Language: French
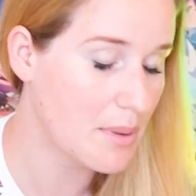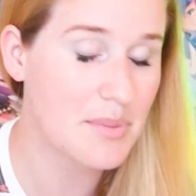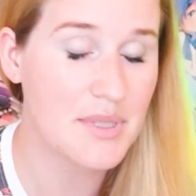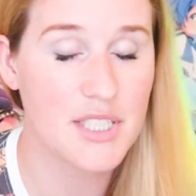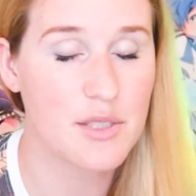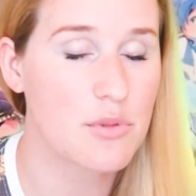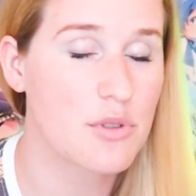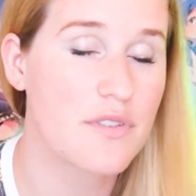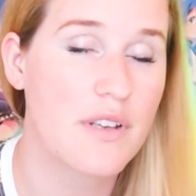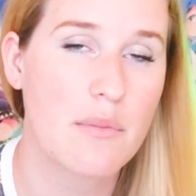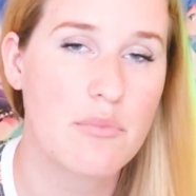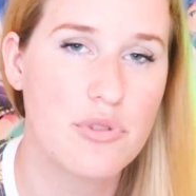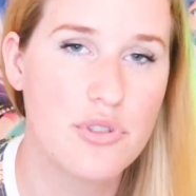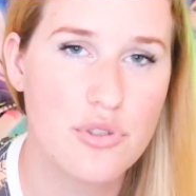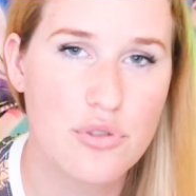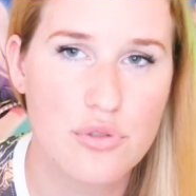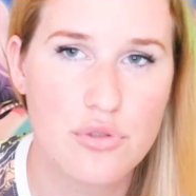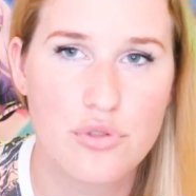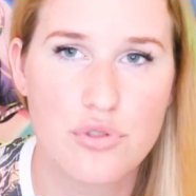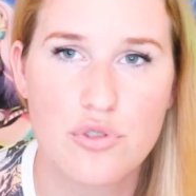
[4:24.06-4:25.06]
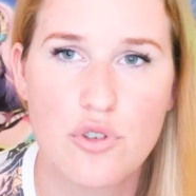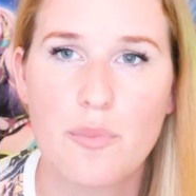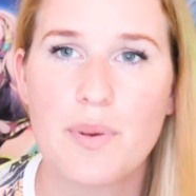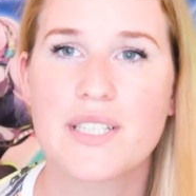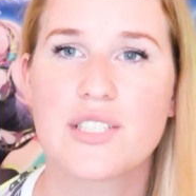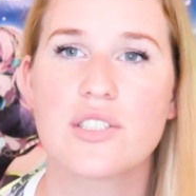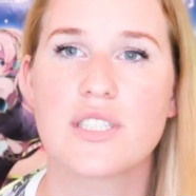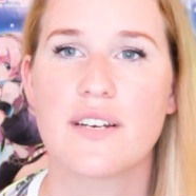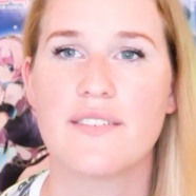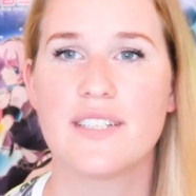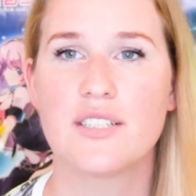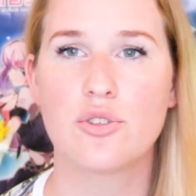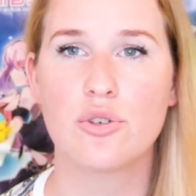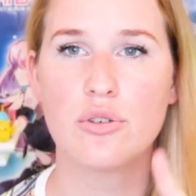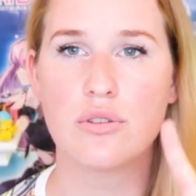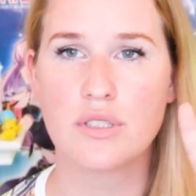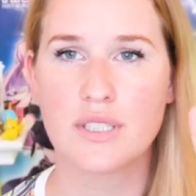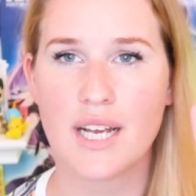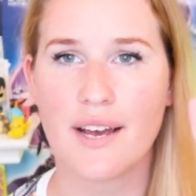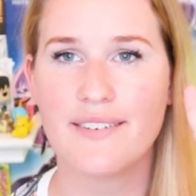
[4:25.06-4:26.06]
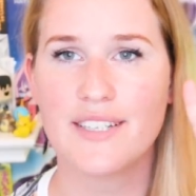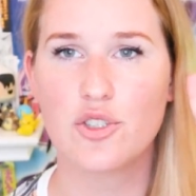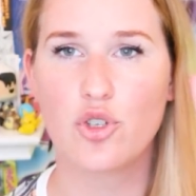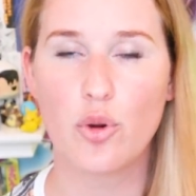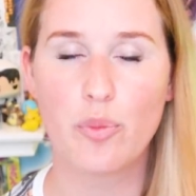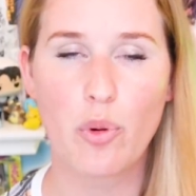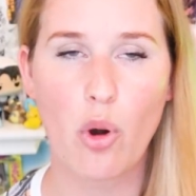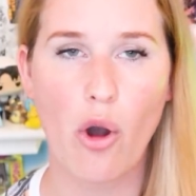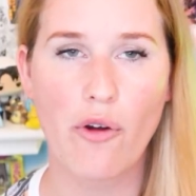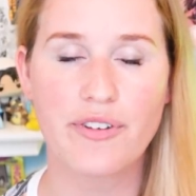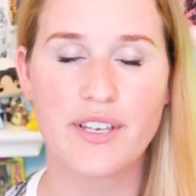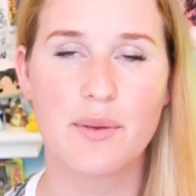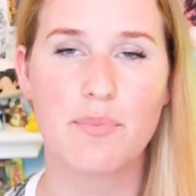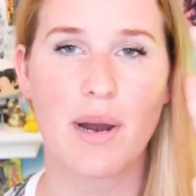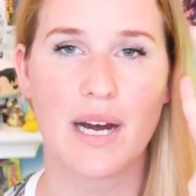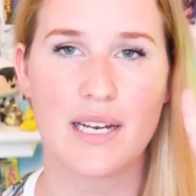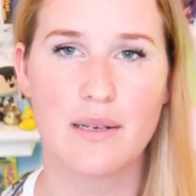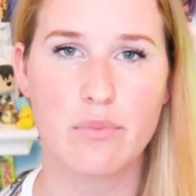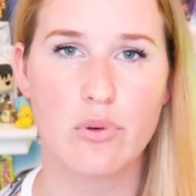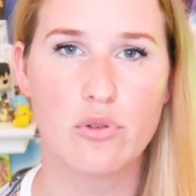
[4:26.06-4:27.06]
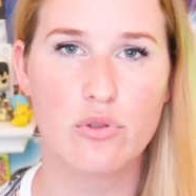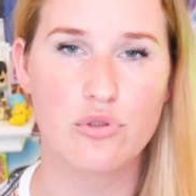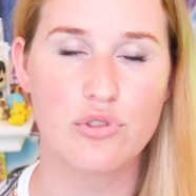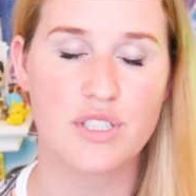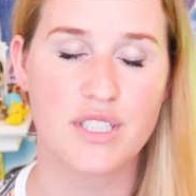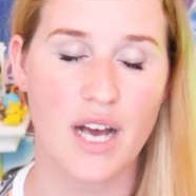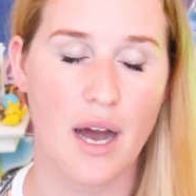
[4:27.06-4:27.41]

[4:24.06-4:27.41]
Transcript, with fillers: même si je me souviens plus du nom du cours, parce que j'avais deux, j'avais deux profs qui parlaient beaucoup de